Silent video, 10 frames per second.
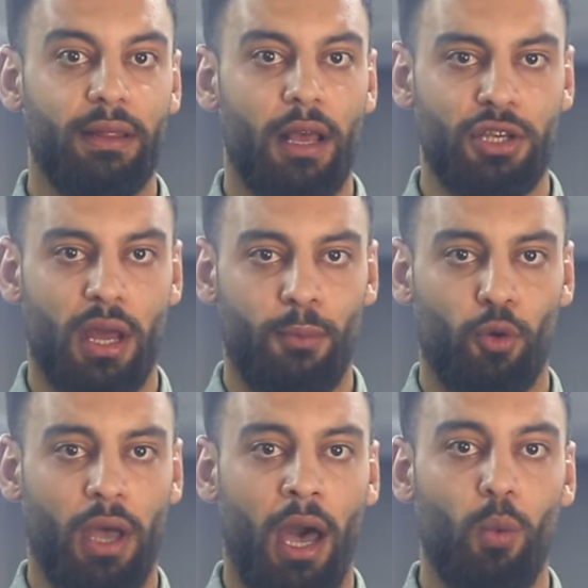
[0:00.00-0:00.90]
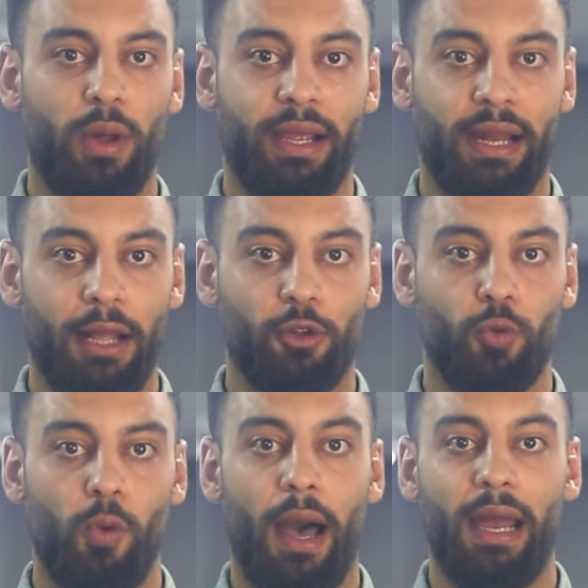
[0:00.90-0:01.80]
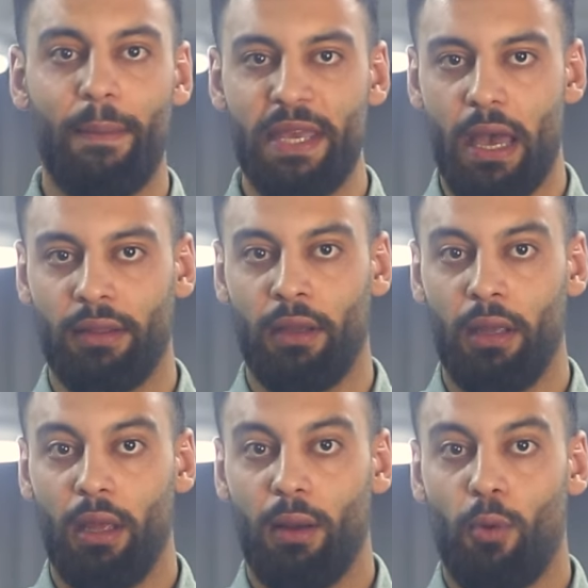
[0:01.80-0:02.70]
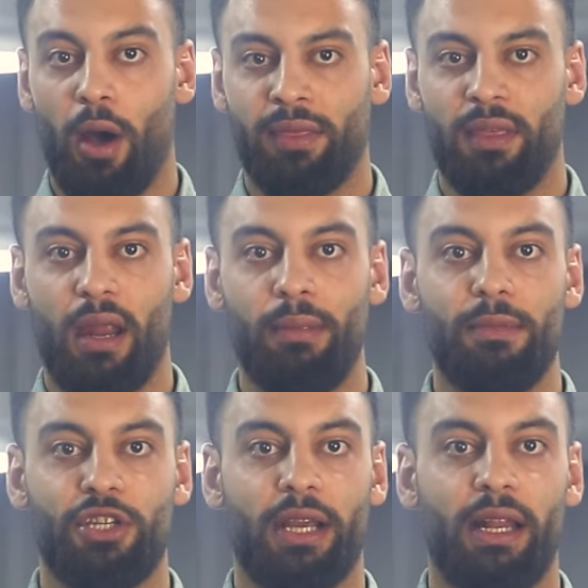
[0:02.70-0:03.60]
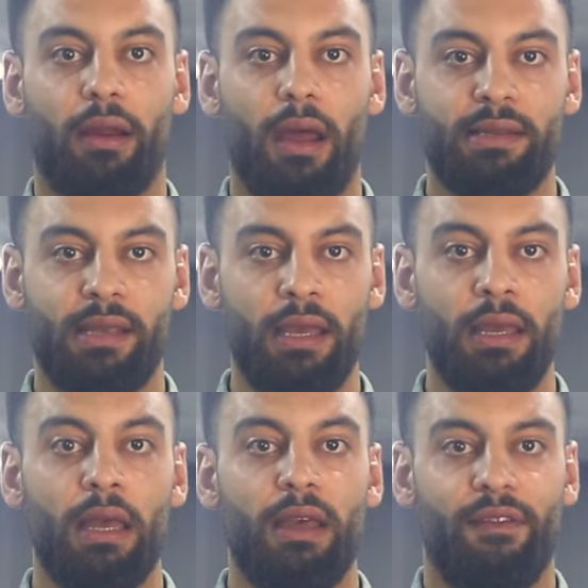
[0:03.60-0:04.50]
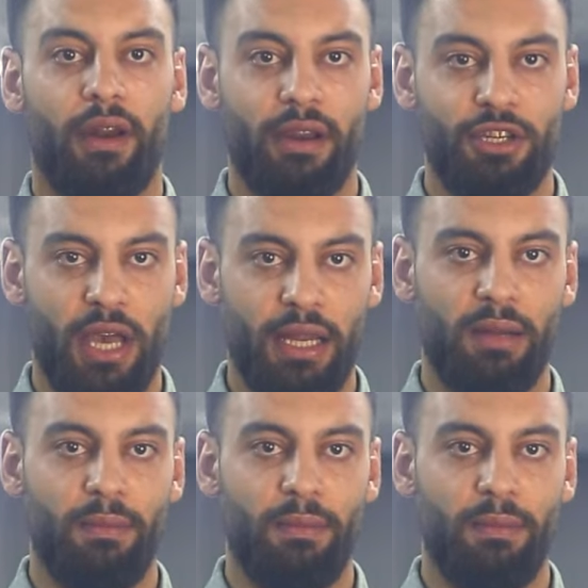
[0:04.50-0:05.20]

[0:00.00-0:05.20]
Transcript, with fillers: انتشر متحور كلاد 2 عالمياً مؤثرا بشكل رئيسي في الرجال